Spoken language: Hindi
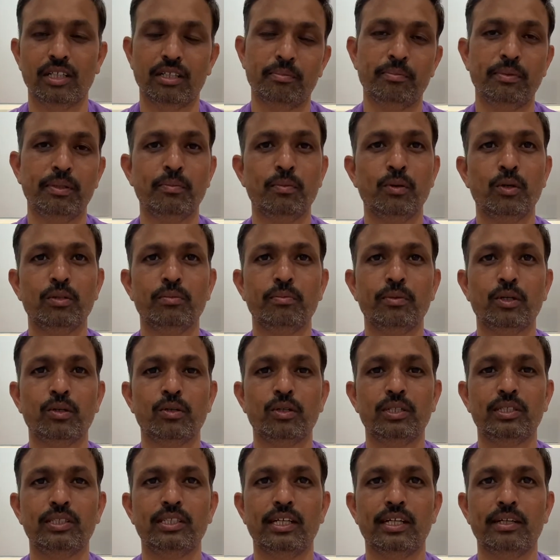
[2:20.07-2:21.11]
अभी बहुत मेरे को
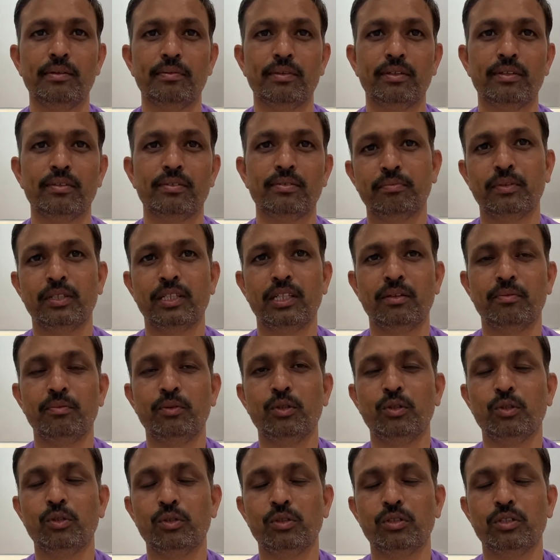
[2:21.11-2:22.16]
अच्छा है मतलब।, मतलब
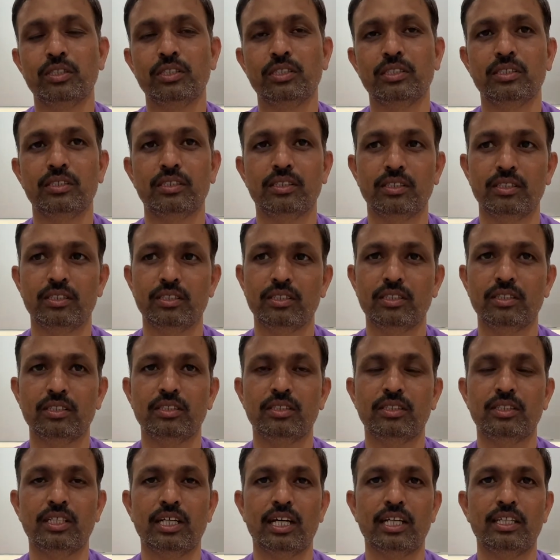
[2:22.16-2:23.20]
जो
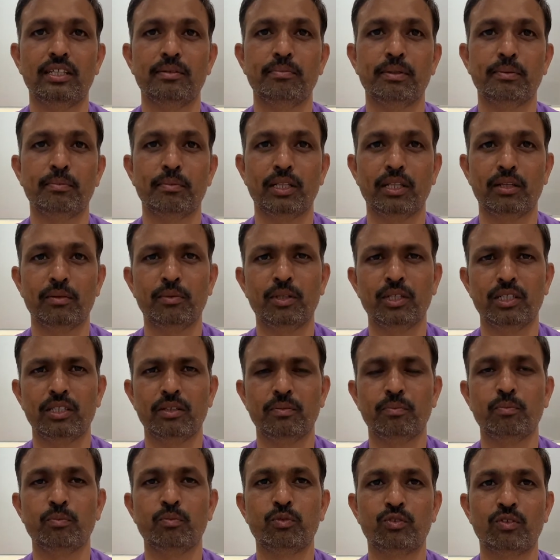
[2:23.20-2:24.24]
छाती में मतलब जैसे
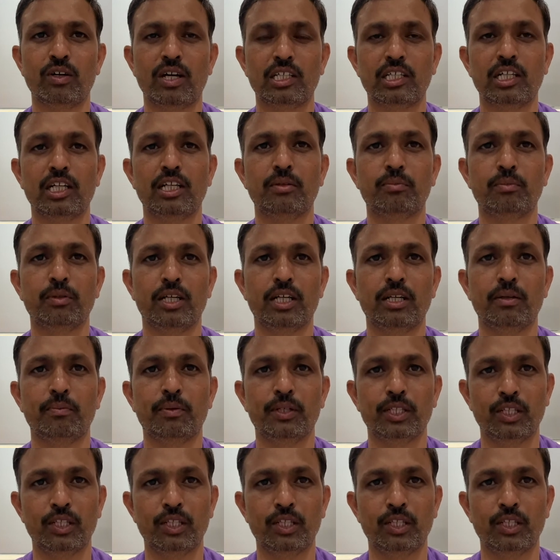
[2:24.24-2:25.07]
सांस लेने में तकलीफ पड़ती